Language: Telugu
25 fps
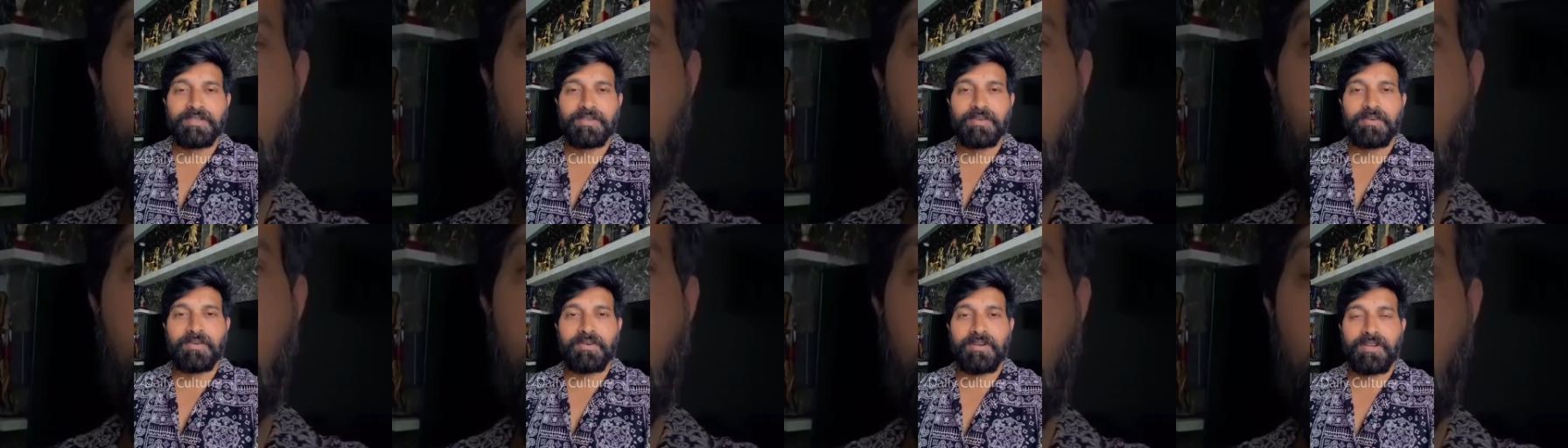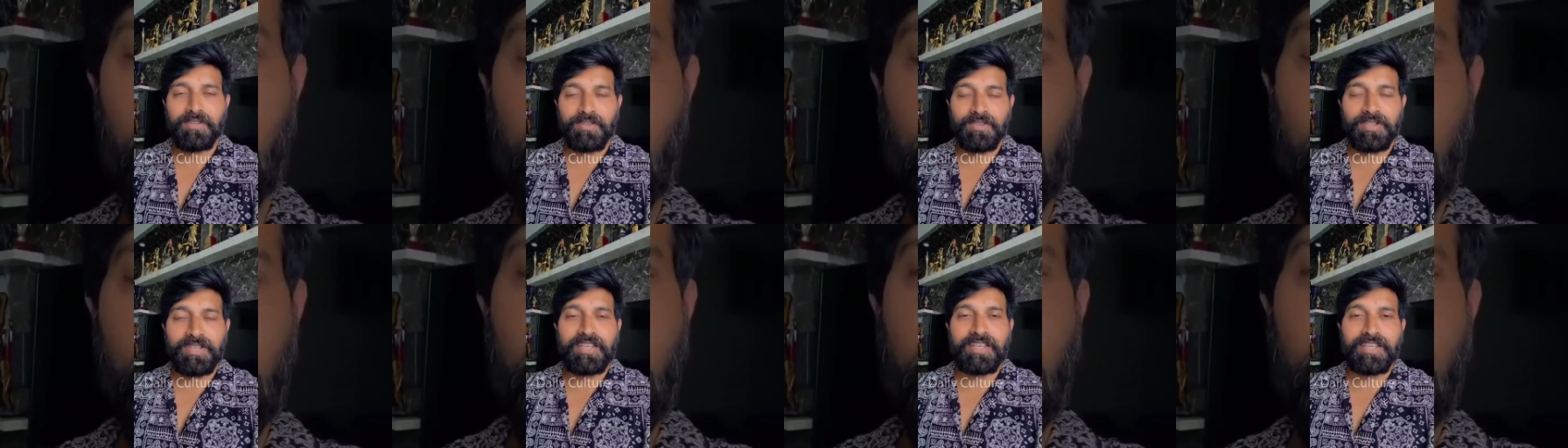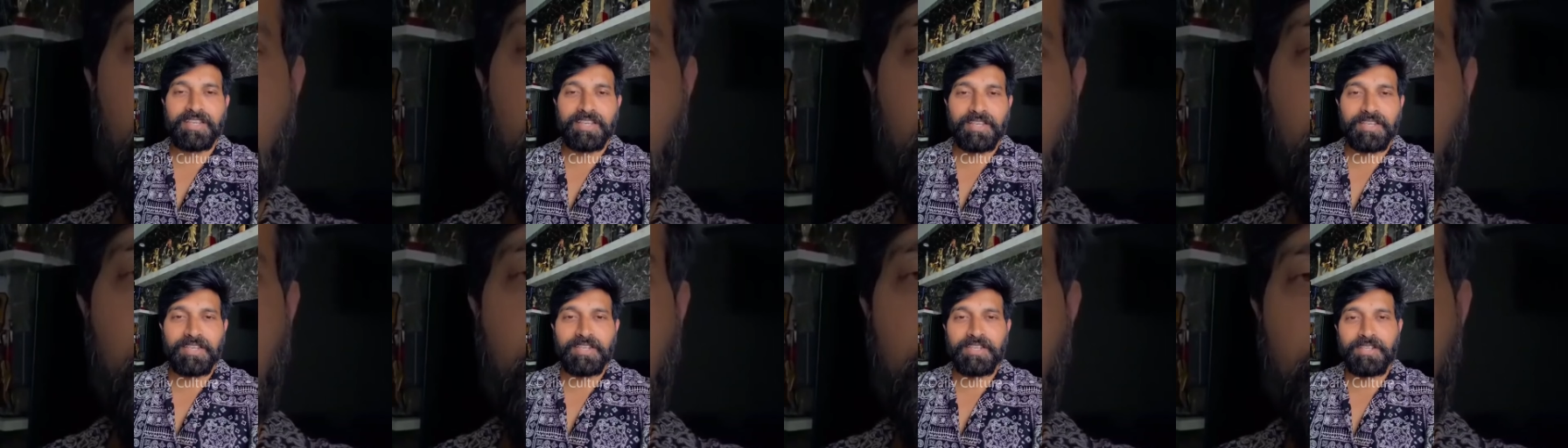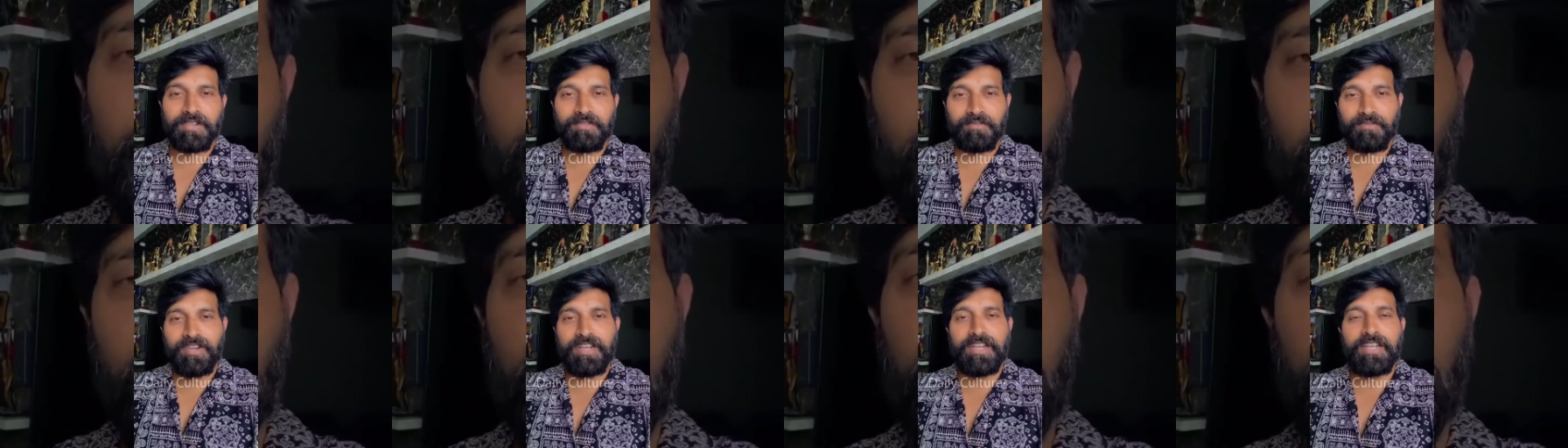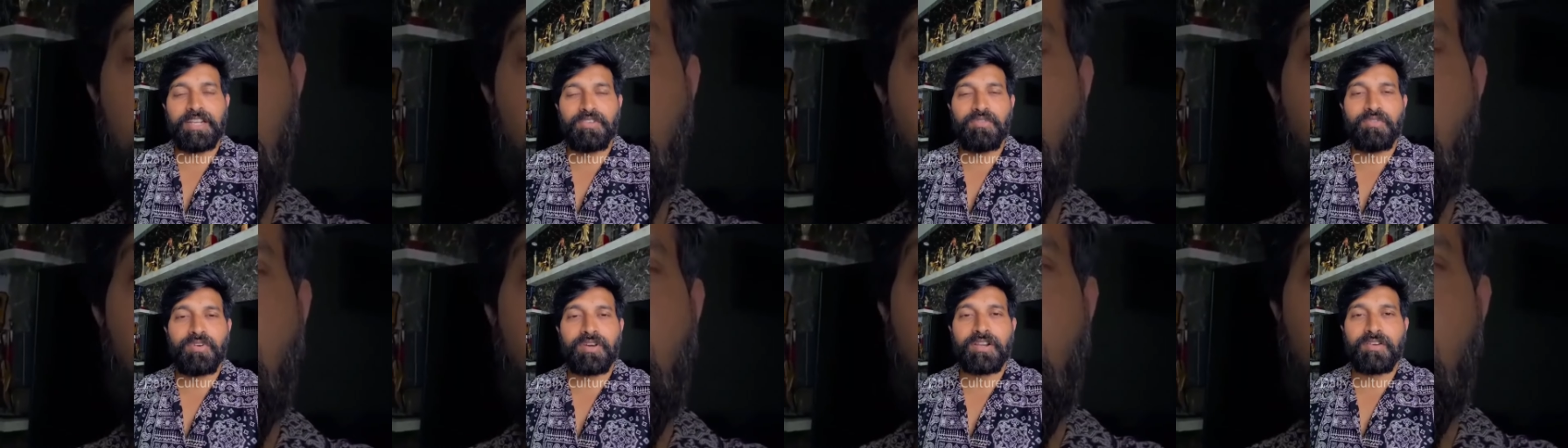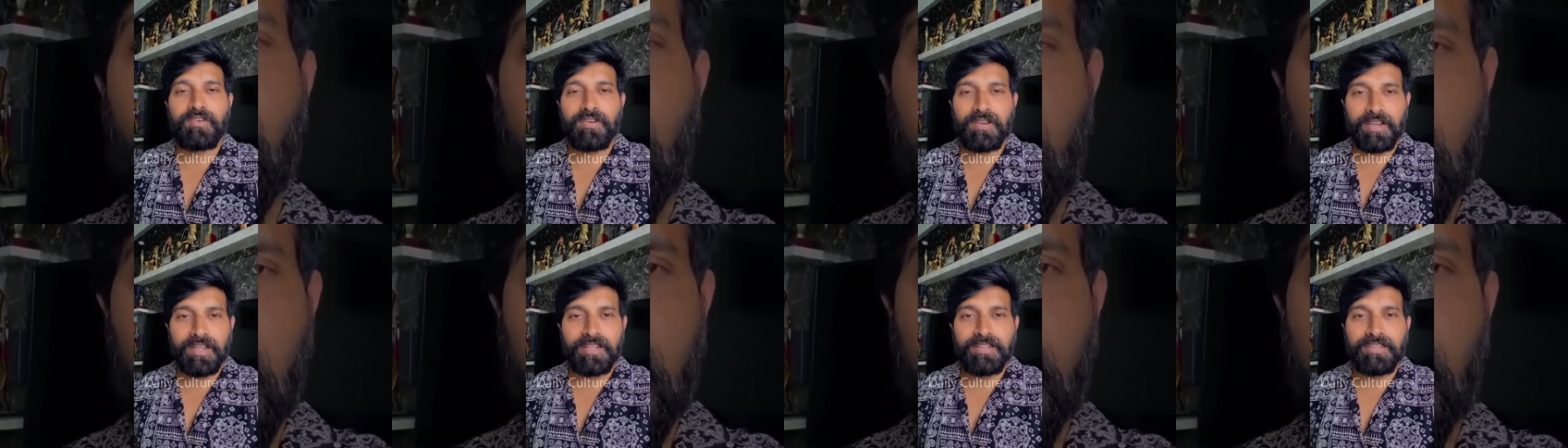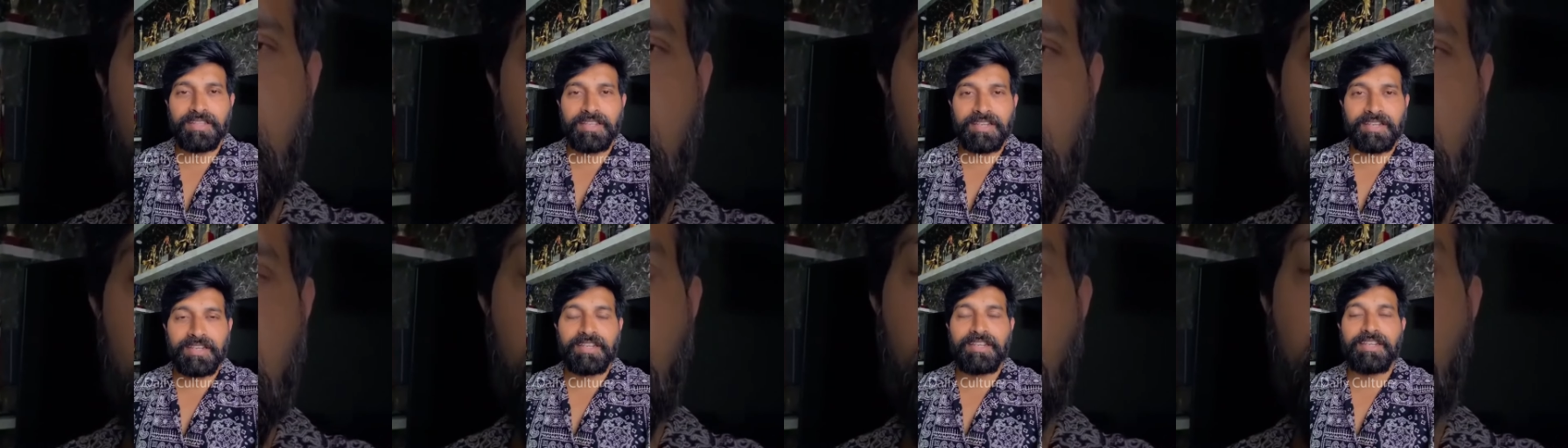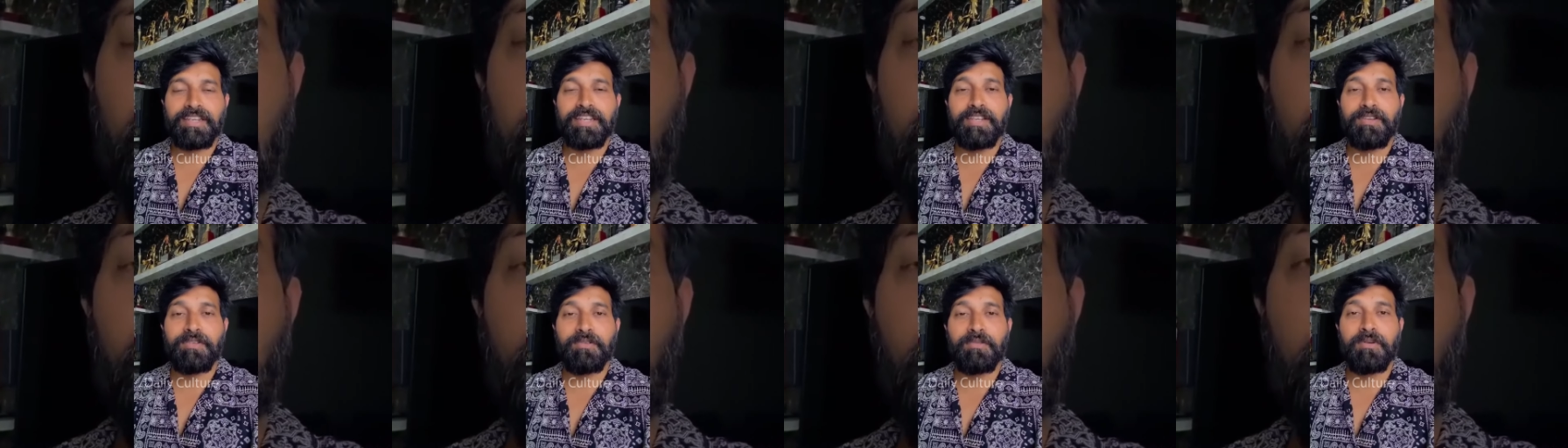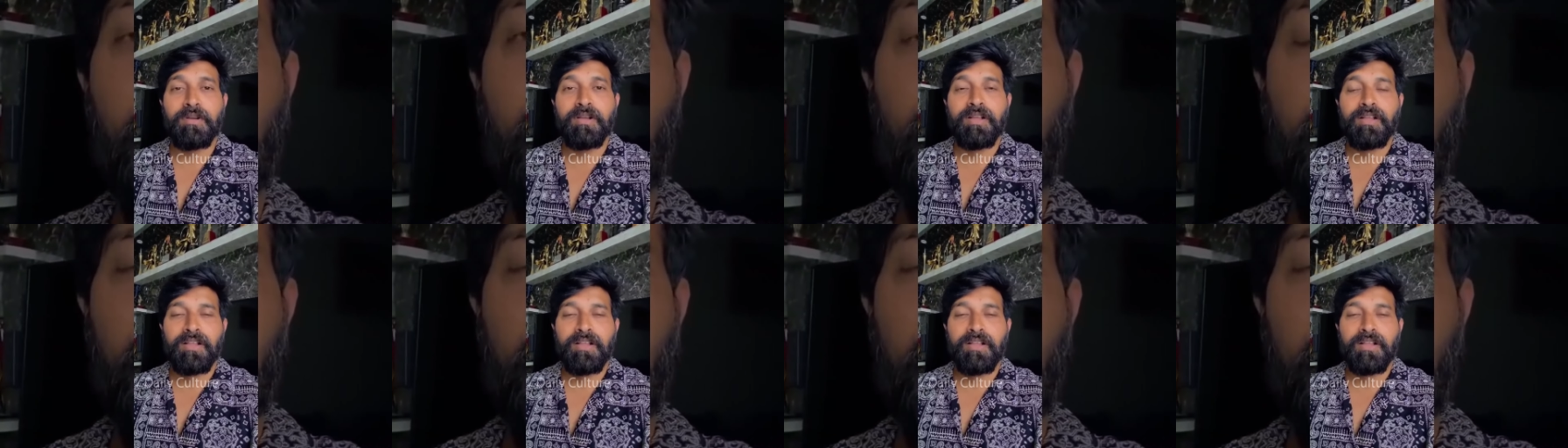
సో అందుకే ఈ వీడియో ద్వారా వాళ్ళందరికీ నేను